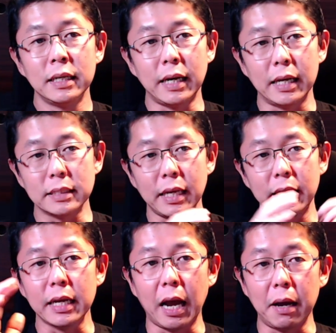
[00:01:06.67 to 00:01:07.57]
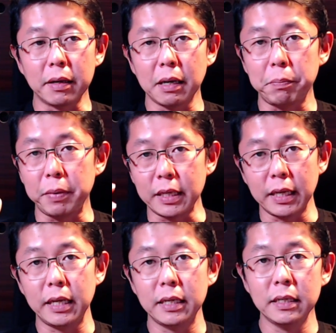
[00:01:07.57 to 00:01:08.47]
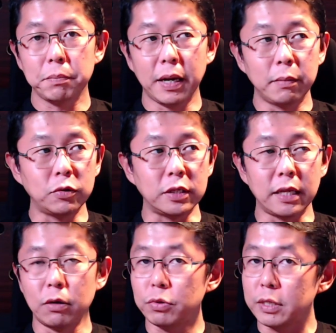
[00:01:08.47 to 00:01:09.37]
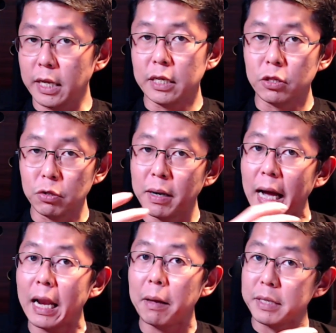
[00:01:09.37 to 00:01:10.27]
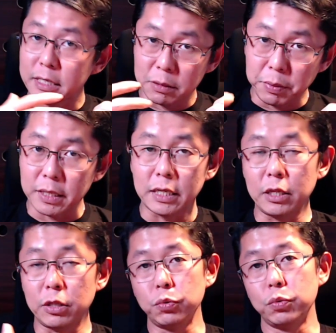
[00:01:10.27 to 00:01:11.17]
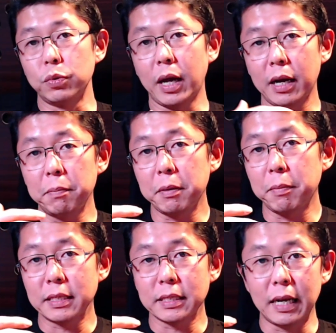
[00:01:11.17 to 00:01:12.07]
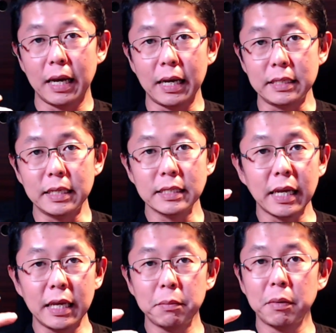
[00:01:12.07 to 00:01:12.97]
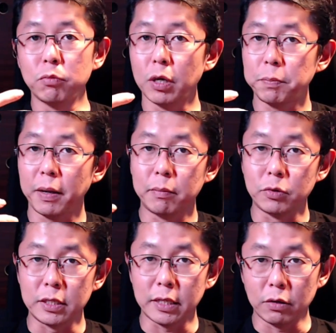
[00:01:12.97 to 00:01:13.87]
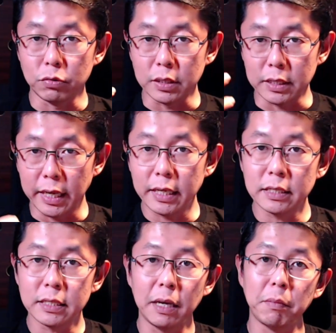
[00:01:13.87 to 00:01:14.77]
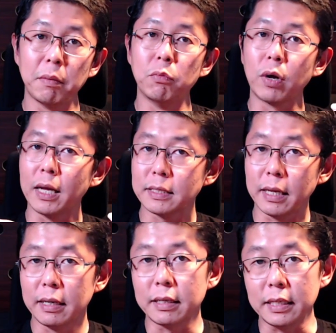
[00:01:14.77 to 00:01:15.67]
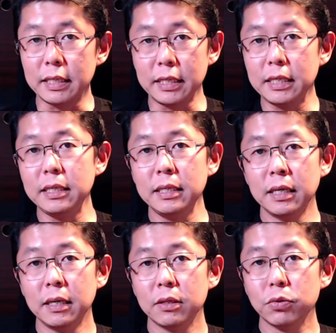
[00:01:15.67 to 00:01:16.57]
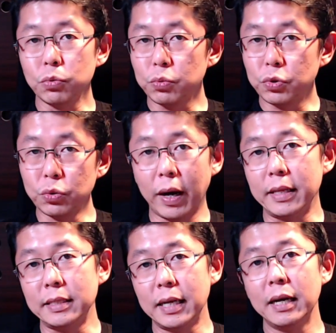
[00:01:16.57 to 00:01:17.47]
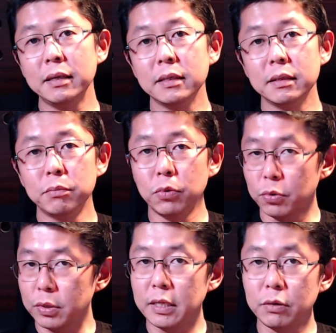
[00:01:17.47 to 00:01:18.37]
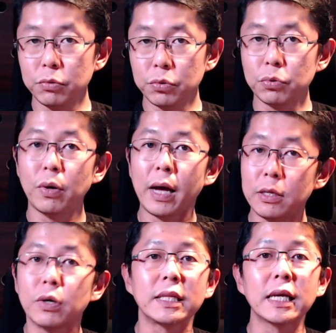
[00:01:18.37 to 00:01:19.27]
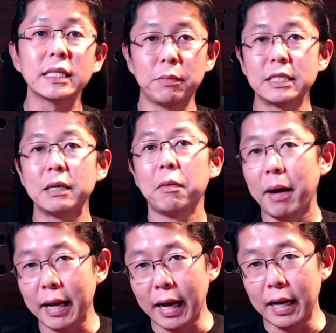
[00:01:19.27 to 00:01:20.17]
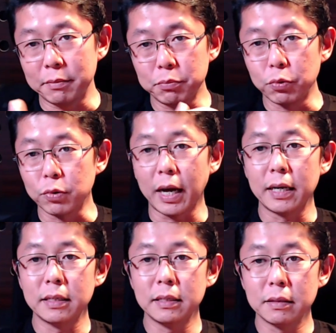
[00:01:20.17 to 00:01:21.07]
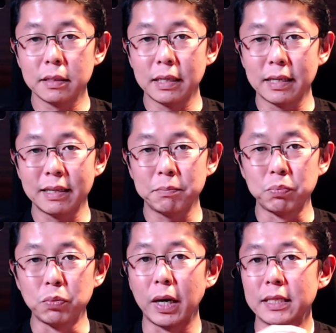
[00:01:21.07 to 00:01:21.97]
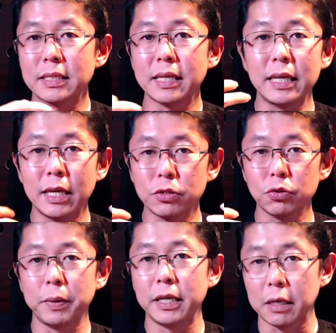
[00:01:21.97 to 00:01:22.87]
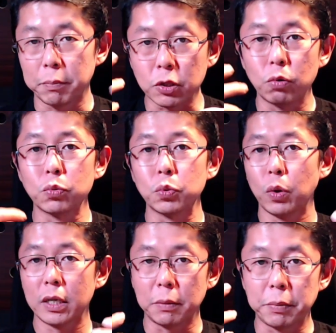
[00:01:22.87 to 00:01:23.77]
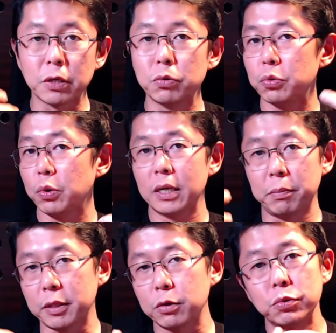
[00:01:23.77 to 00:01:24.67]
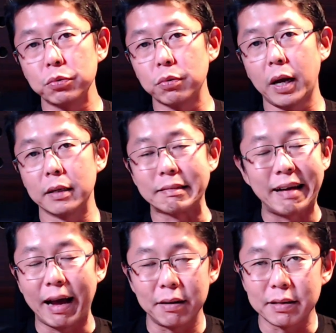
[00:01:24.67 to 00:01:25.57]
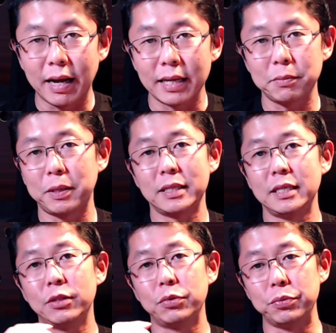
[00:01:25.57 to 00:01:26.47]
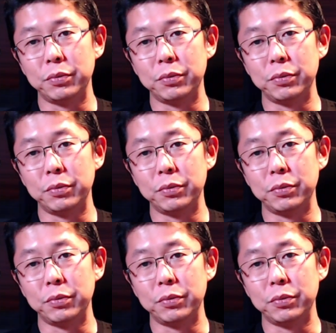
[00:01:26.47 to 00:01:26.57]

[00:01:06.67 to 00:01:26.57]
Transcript: Nah, saya nggak kepingin para mudita nutrien itu mengalami yang seperti itu karena permasalahannya saya membuat para mudita nutrien, saya membuka seller ini tujuannya murni untuk ayo kita sama-sama makan, bukan uh, buat saya supaya dapat keuntungan, dapat keuntungan, dapat keuntungan. Nggak nggak seperti itu.